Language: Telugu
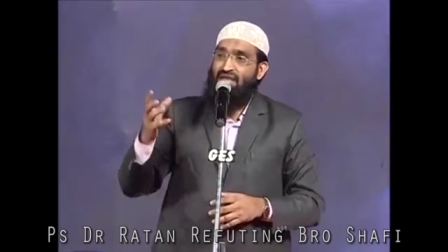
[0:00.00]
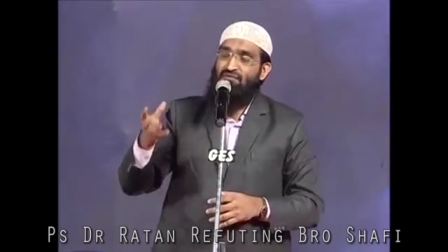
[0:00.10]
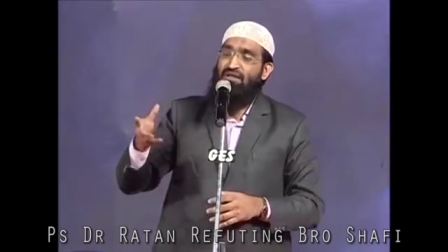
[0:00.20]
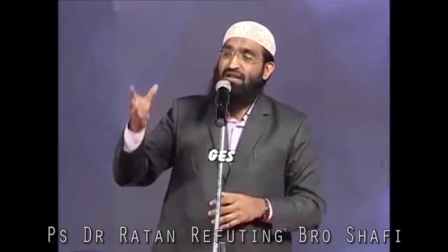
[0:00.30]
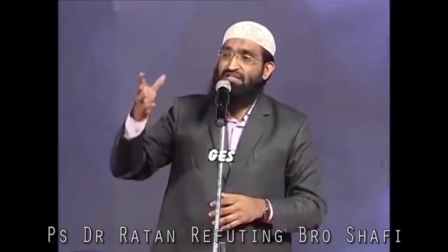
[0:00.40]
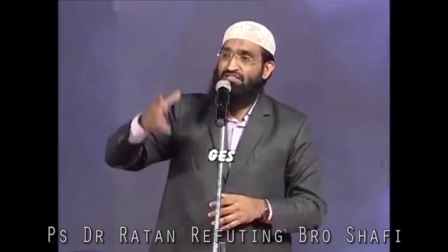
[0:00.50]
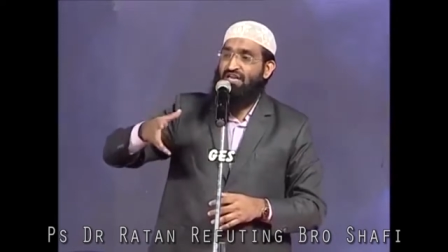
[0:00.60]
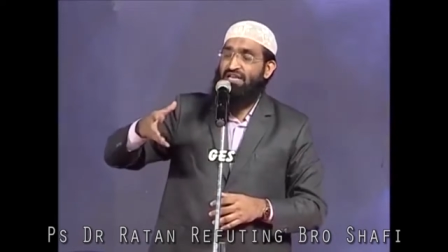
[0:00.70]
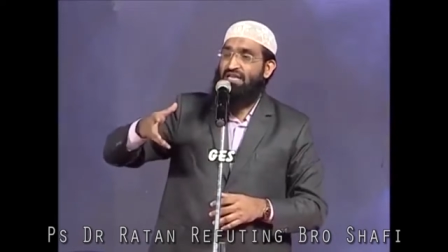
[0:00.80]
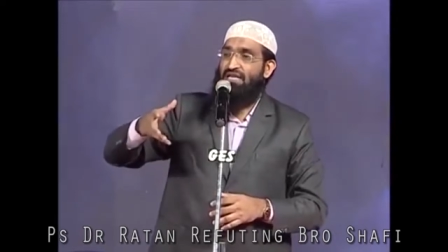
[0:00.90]
దేవుని
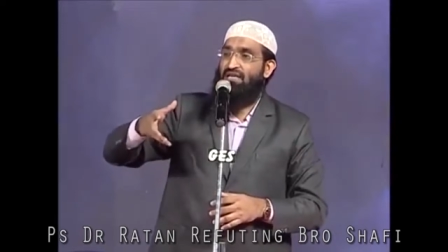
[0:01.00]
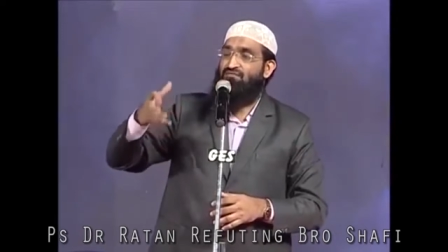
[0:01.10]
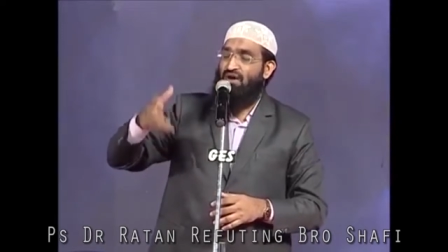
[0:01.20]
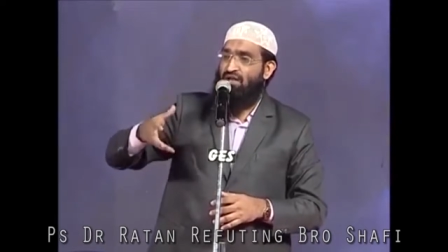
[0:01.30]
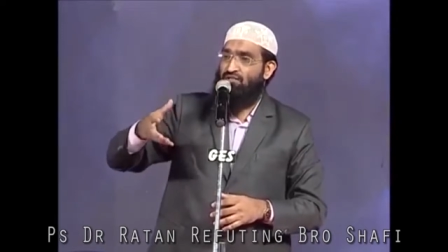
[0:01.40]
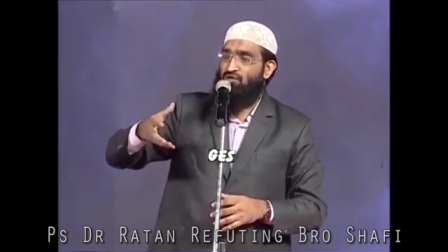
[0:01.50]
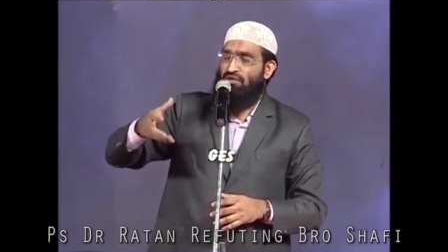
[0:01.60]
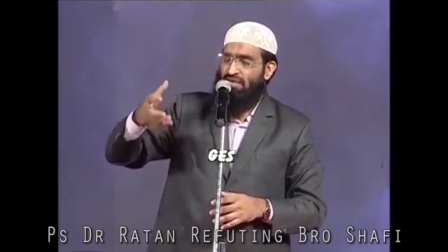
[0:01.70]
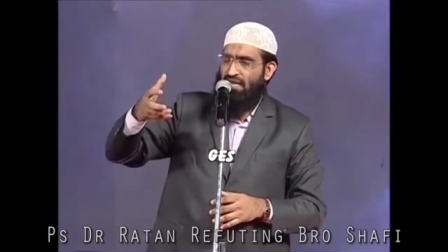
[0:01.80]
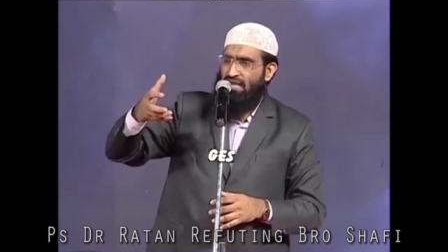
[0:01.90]
రాజ్యానికి వారసులు
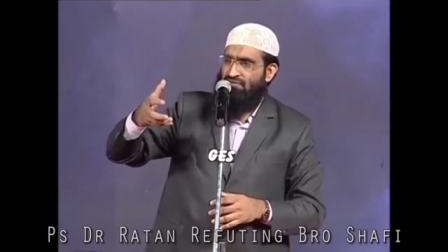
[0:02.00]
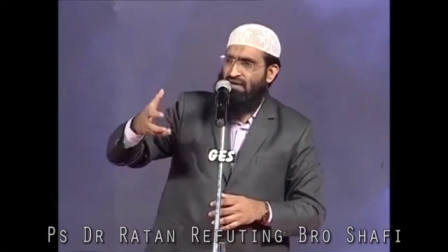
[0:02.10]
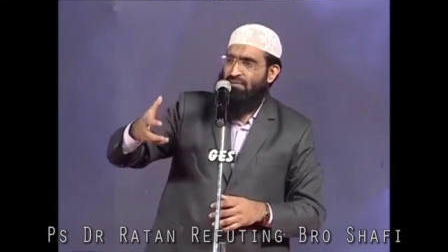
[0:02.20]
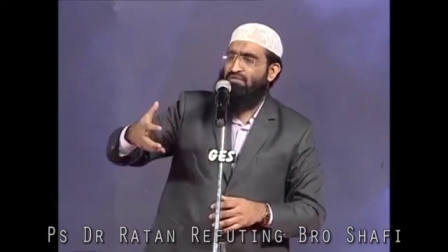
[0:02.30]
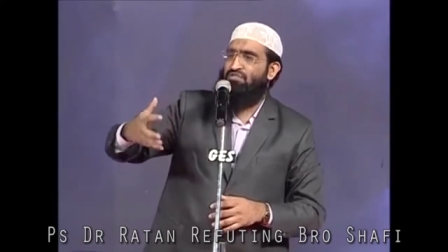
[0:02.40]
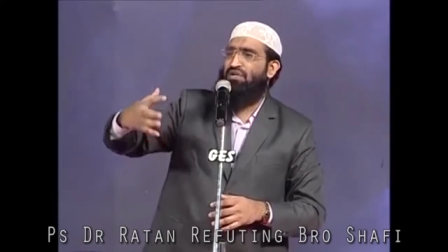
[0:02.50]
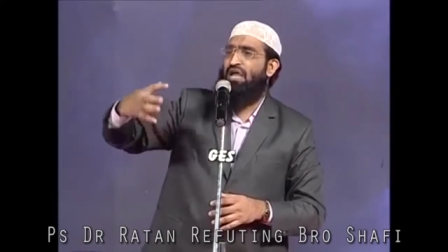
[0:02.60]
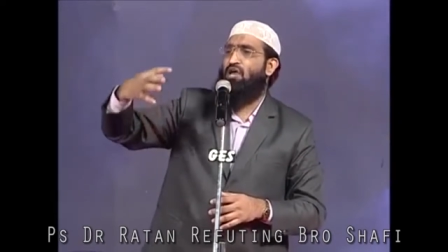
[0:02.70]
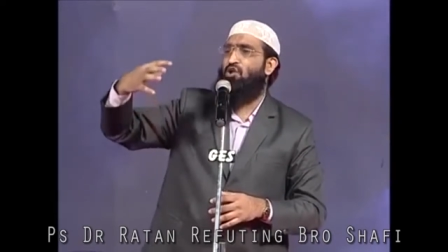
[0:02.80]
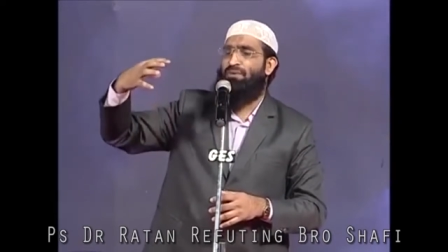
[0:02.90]
కేవలం
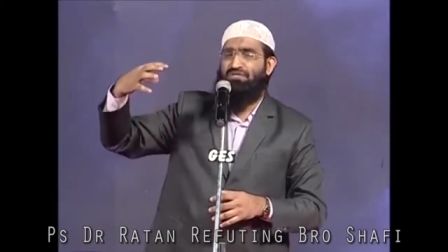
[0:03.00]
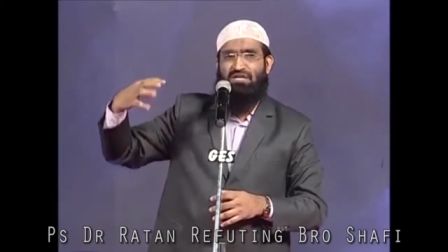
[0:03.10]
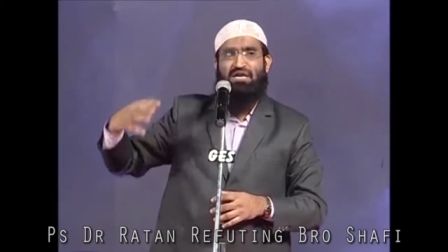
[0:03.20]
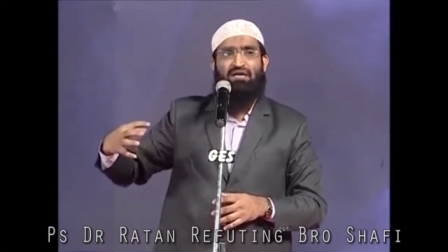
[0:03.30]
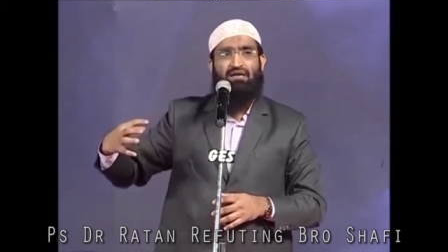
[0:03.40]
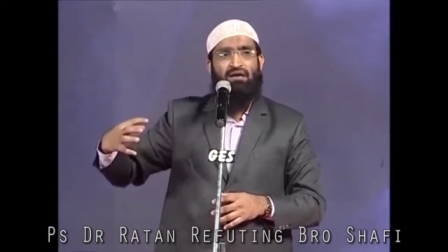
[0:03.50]
ఇస్రాయేల్ ప్రజలే